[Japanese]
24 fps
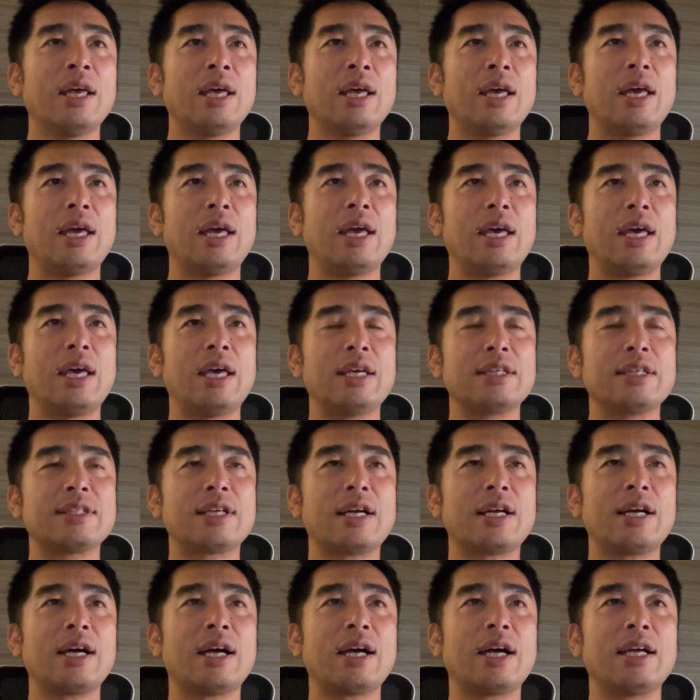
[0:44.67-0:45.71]
えー、
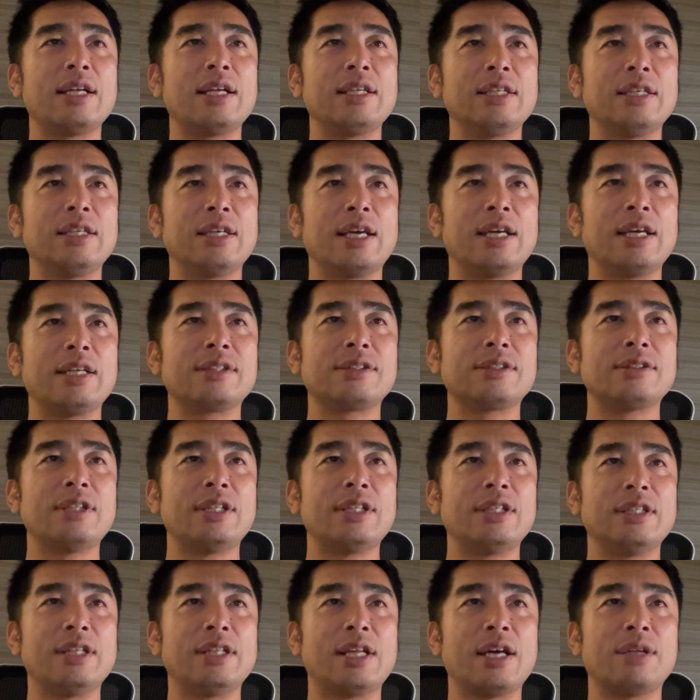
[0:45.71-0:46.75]
上海に、えー、常
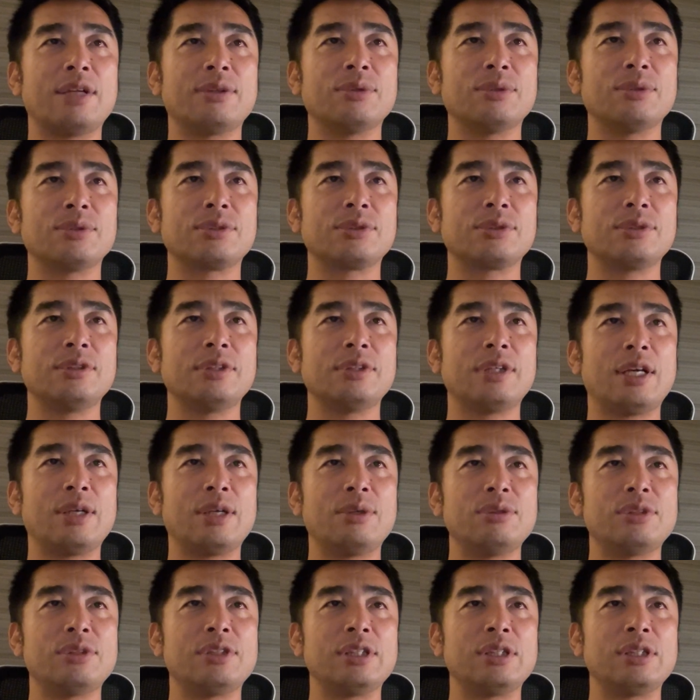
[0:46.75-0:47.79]
にねあの住んでい
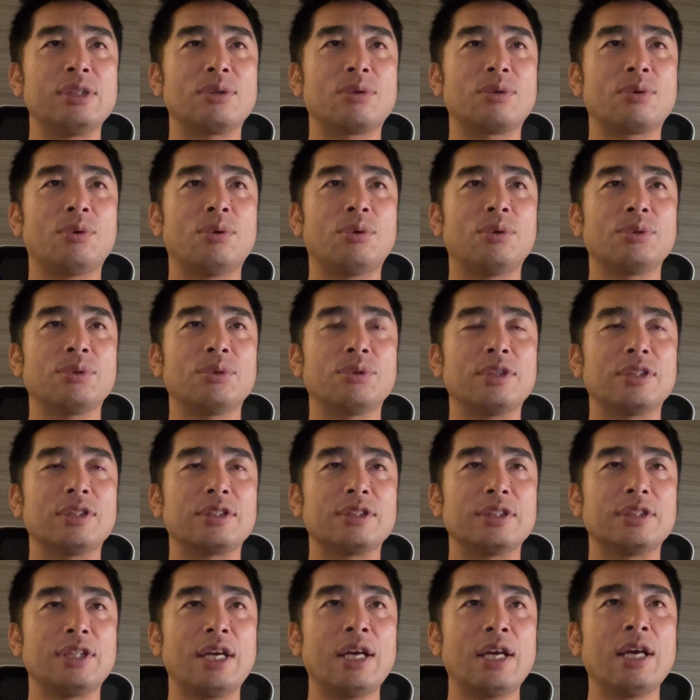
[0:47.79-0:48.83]
る人口ので
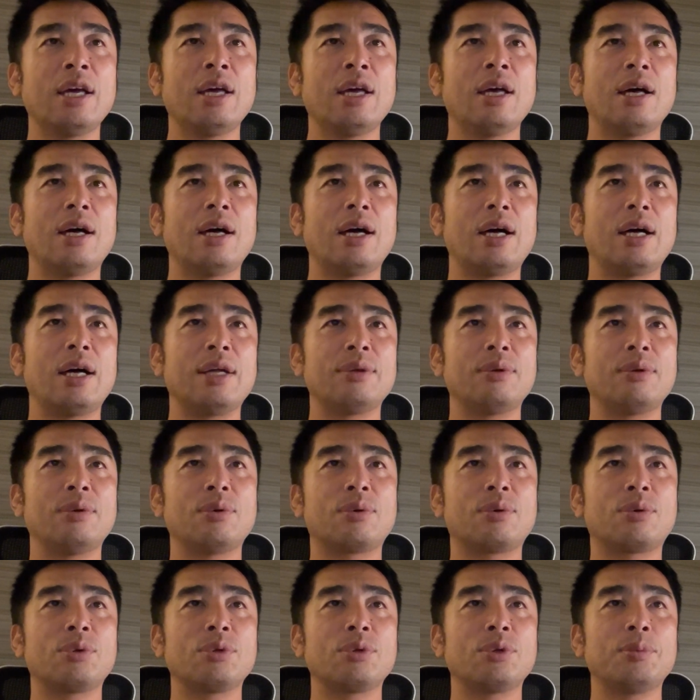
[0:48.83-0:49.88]
すねあの
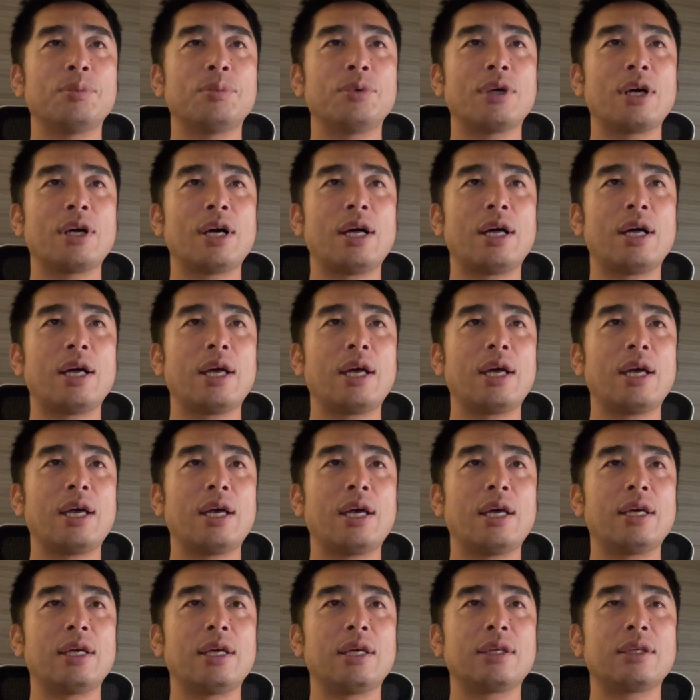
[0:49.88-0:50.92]
子どもが、
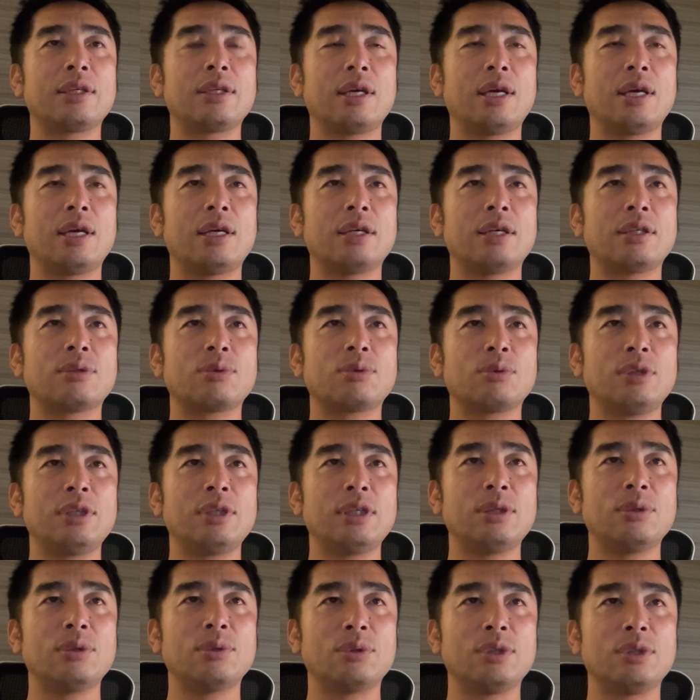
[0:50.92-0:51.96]
えー、1
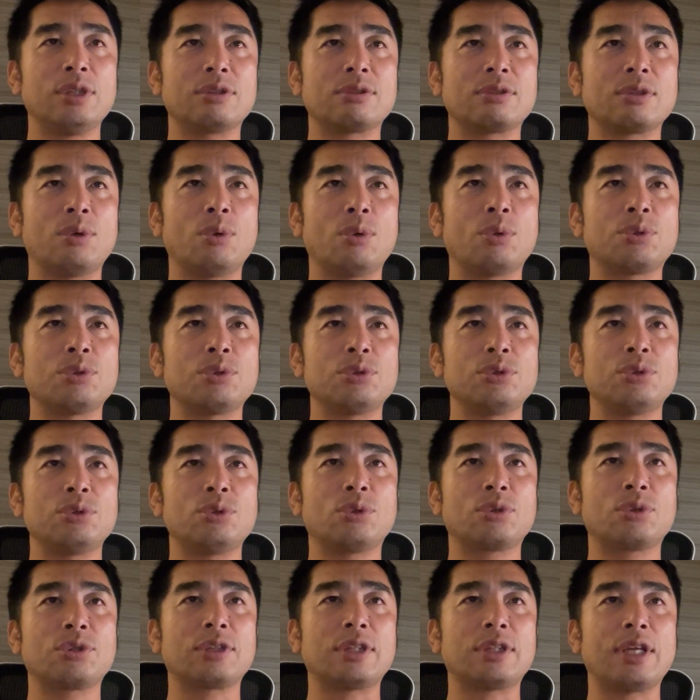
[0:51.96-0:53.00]
人の率は
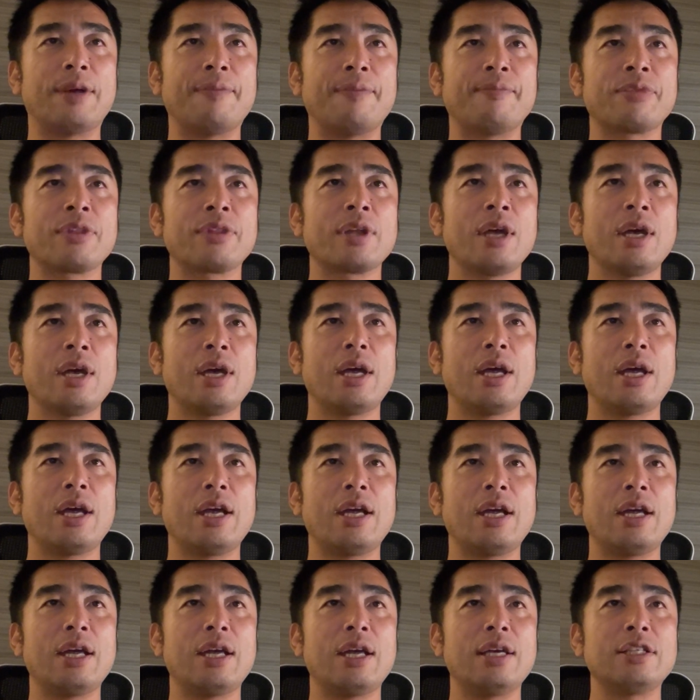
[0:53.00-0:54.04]

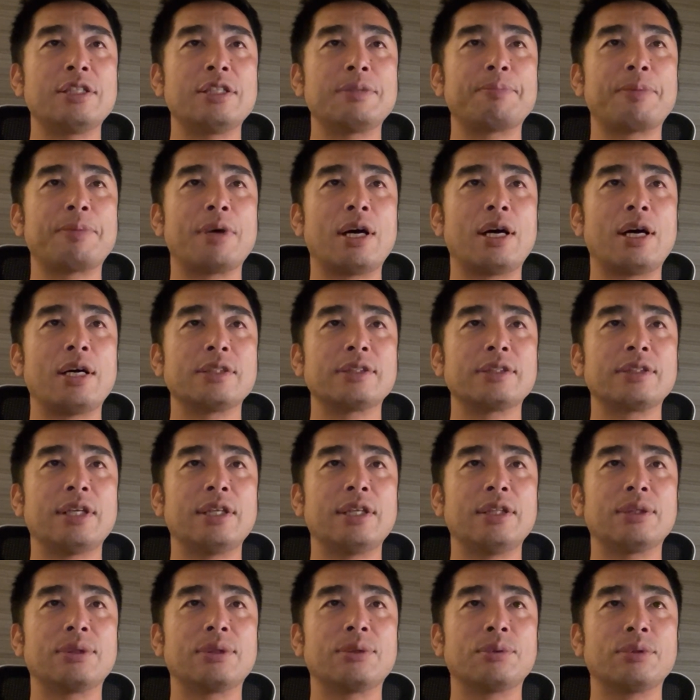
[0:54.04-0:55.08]

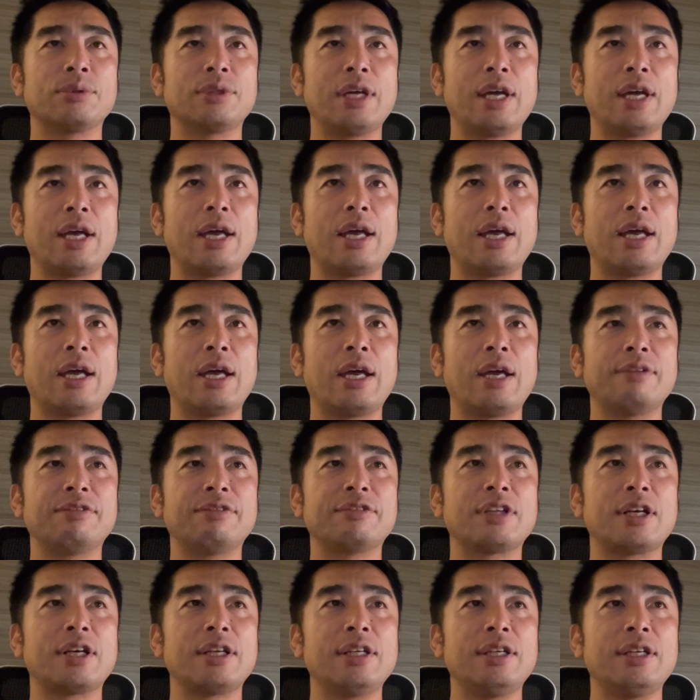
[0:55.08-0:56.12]
66.1%で、えー、2
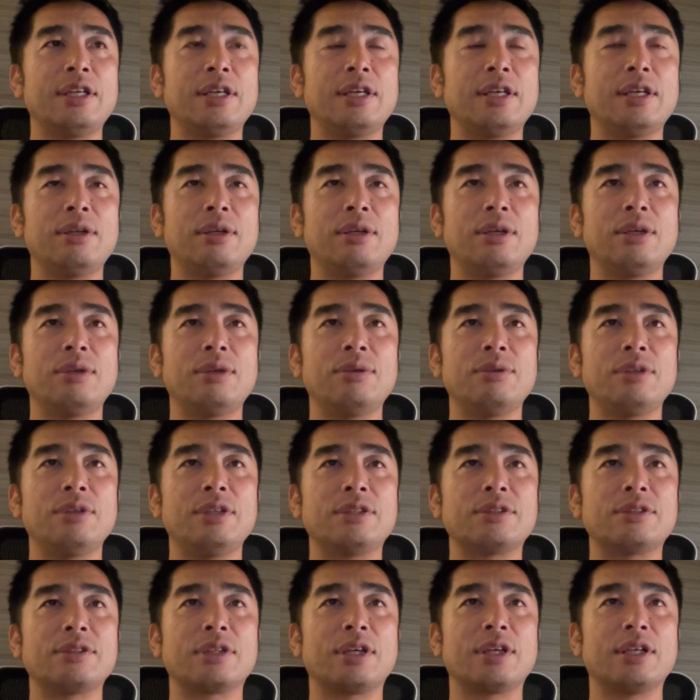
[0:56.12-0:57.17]
人いる
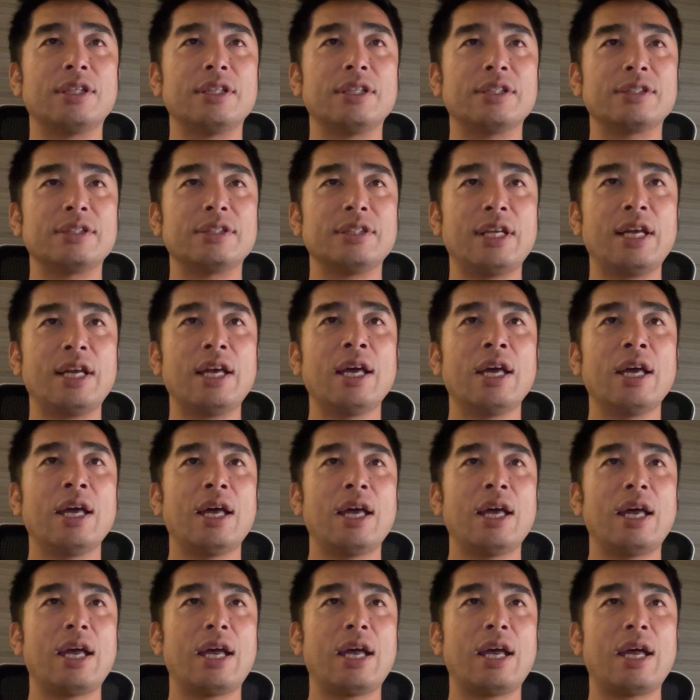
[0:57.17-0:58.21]
率がですね、
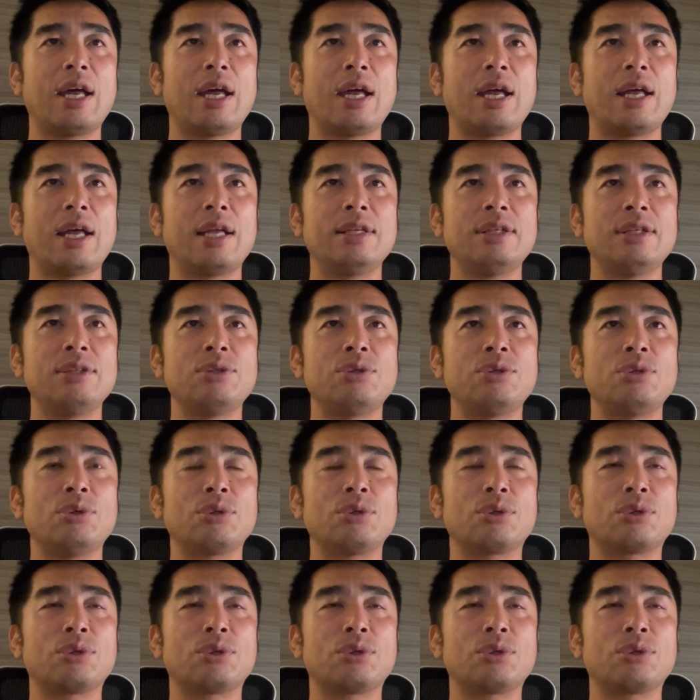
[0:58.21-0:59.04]
えー、